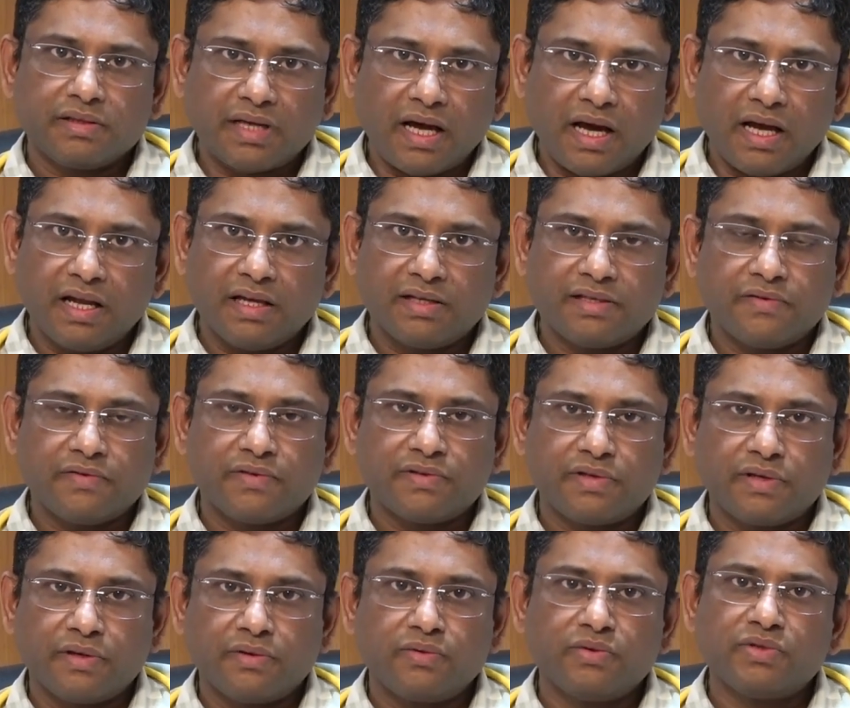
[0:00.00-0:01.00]
చాలా
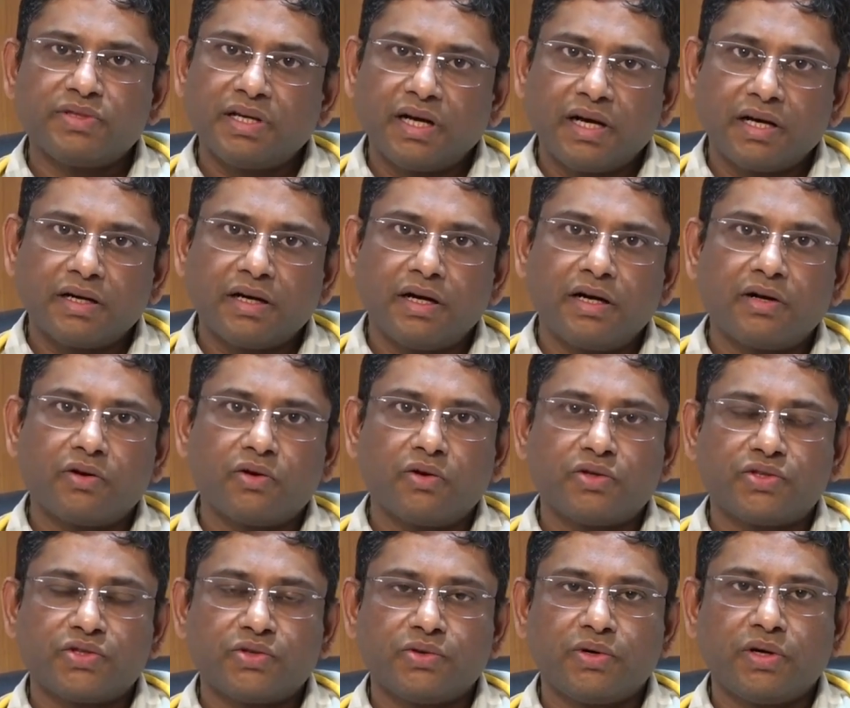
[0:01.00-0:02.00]
సంవత్సరం నుంచి
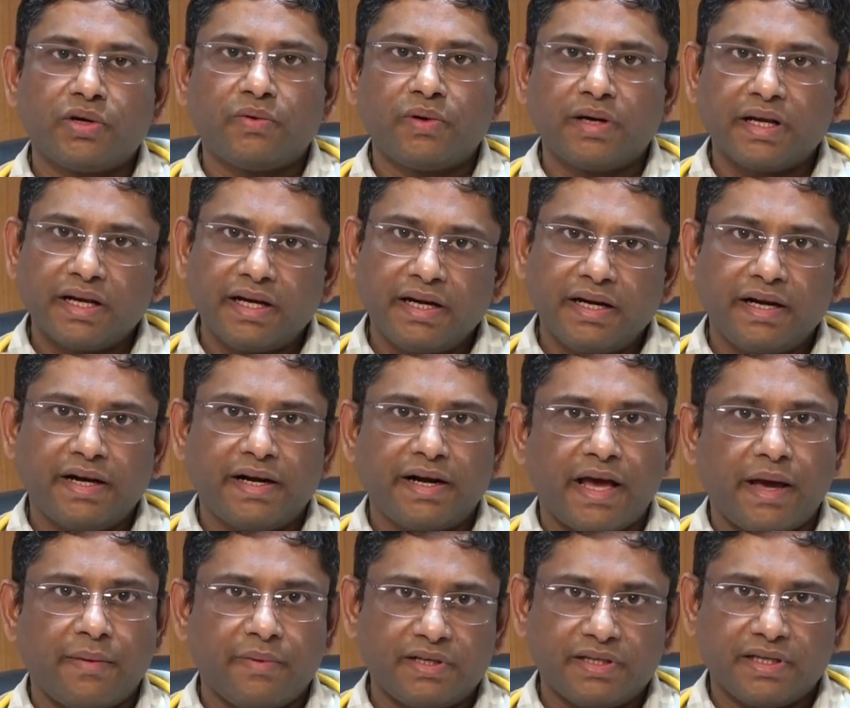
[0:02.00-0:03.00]
అన్కంట్రోల్ షుగర్ ఉంటే కిడ్నీ
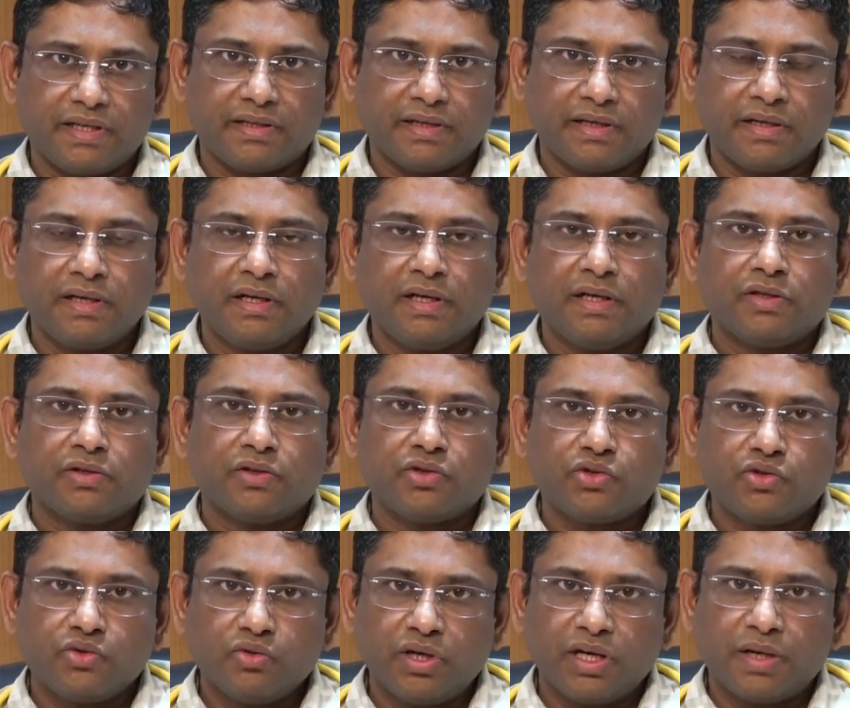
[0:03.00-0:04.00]
డ్యామేజ్ అవుతాయి సో
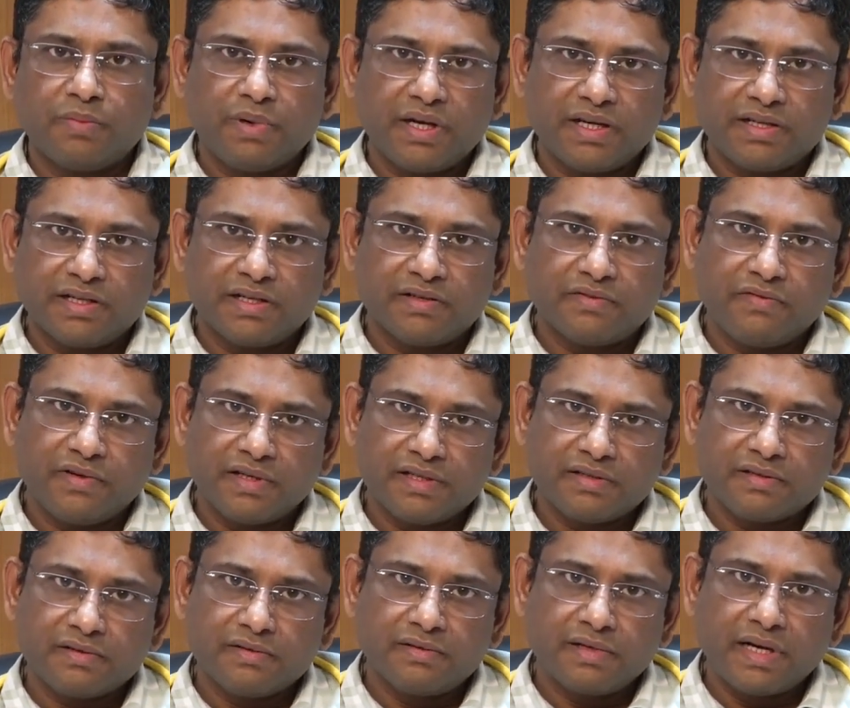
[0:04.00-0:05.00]
షుగర్ పేషెంట్
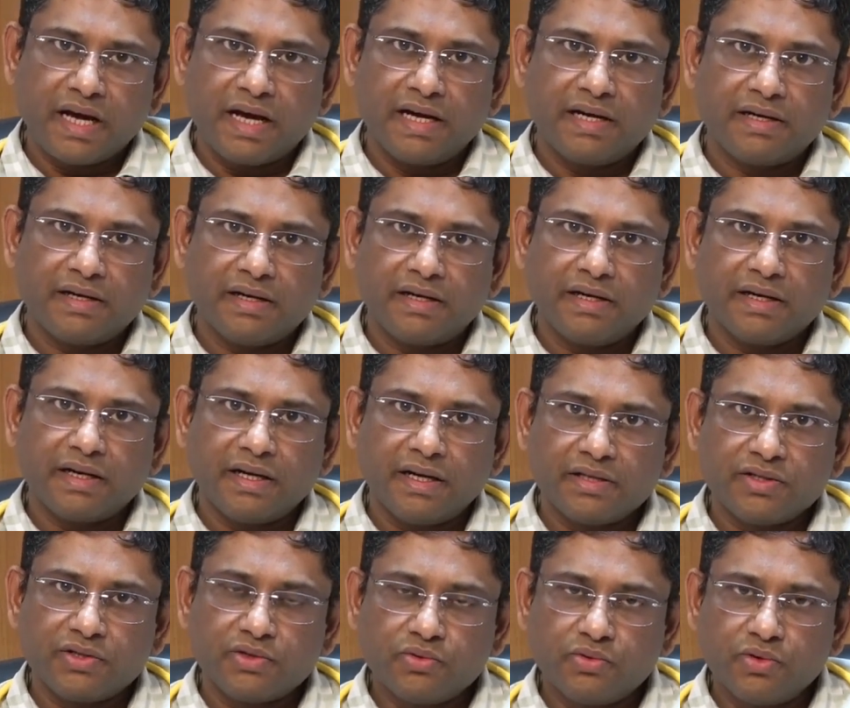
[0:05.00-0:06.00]
ఫస్ట్ డయట్ అంటే
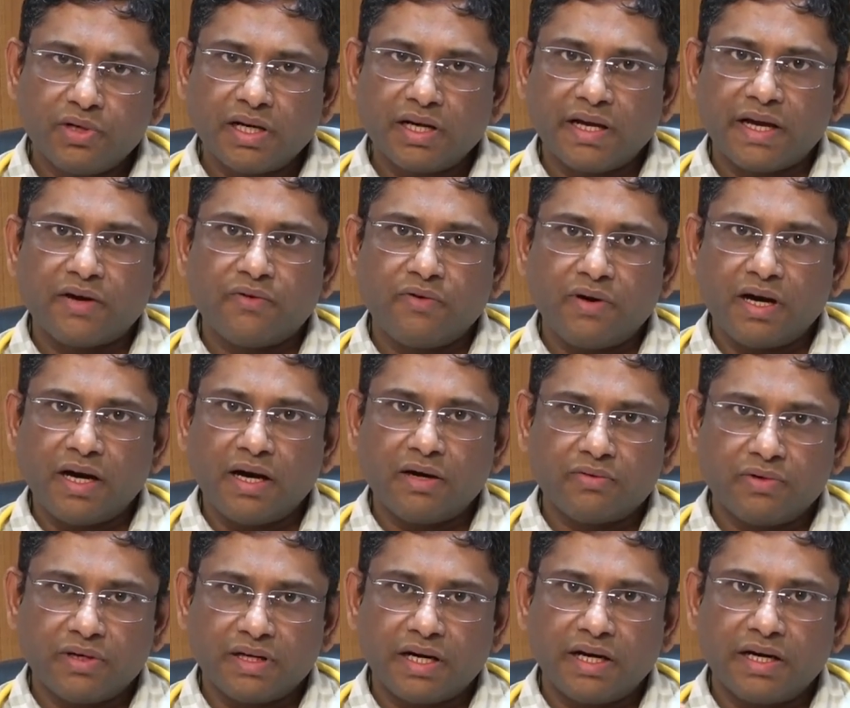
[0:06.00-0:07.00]
ఆ షుగర్ ఎక్కువ
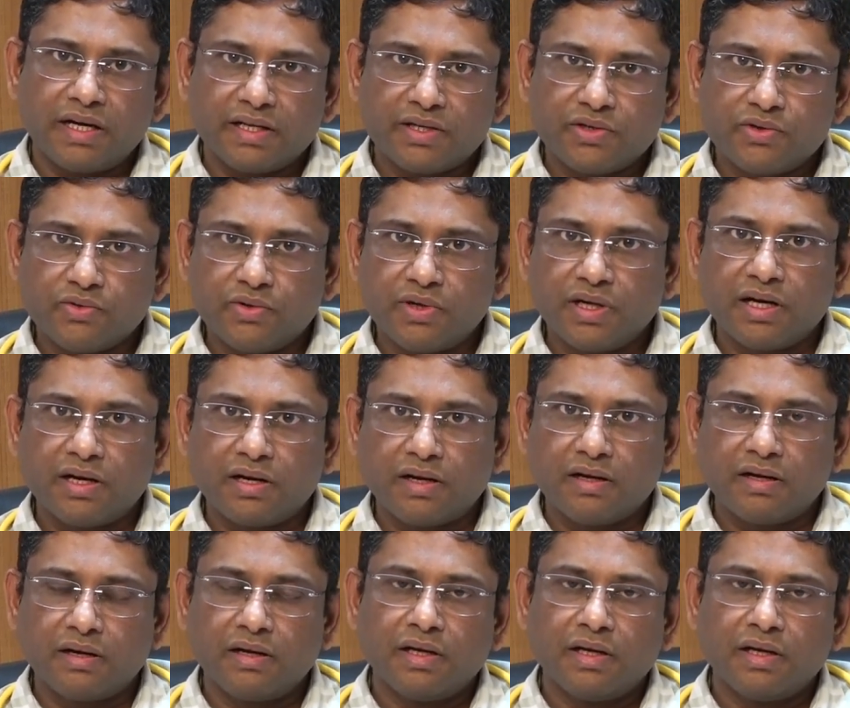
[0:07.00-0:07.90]
కాకుండా అంటే షుగర్